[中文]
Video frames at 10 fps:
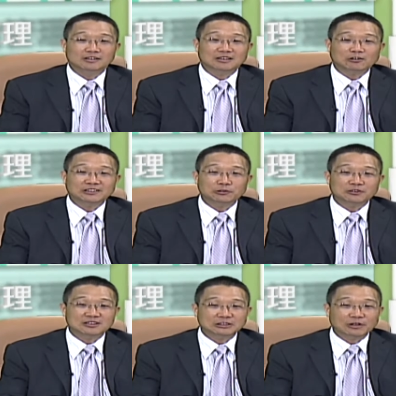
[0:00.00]
很高兴有
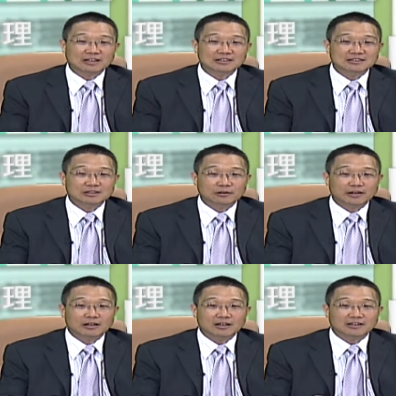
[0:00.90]
这机会跟这
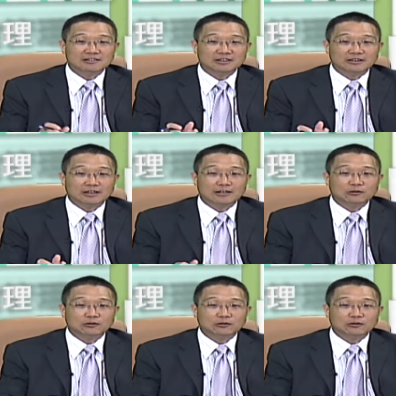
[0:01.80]
位、跟这里、